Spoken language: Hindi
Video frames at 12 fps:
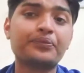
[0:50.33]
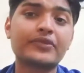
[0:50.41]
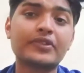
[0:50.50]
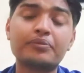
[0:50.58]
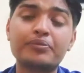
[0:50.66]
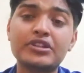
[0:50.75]

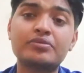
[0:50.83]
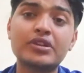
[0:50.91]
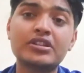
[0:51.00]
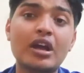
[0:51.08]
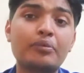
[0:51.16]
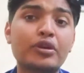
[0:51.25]
पिच
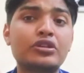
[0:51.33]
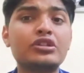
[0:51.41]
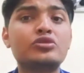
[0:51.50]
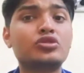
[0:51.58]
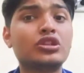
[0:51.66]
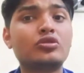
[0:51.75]
पे जहाँ पर
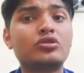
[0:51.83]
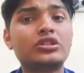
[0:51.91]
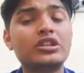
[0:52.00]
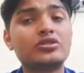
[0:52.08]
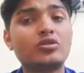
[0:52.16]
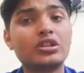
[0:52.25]
तीन सौ
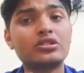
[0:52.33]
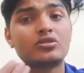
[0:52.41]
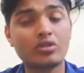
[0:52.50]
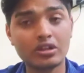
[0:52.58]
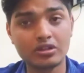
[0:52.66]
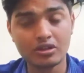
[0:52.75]
तीन सौ तीन
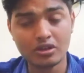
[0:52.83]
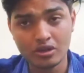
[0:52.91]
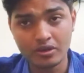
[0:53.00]
सौ रन